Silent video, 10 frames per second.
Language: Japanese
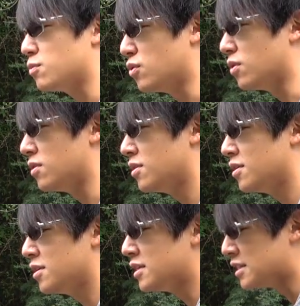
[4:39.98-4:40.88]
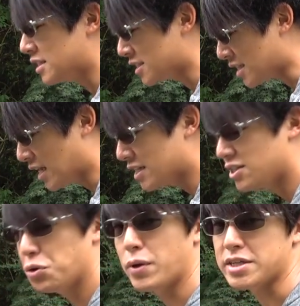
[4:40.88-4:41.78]
りもさら
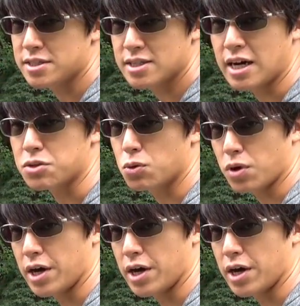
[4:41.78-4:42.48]
に弱いです波動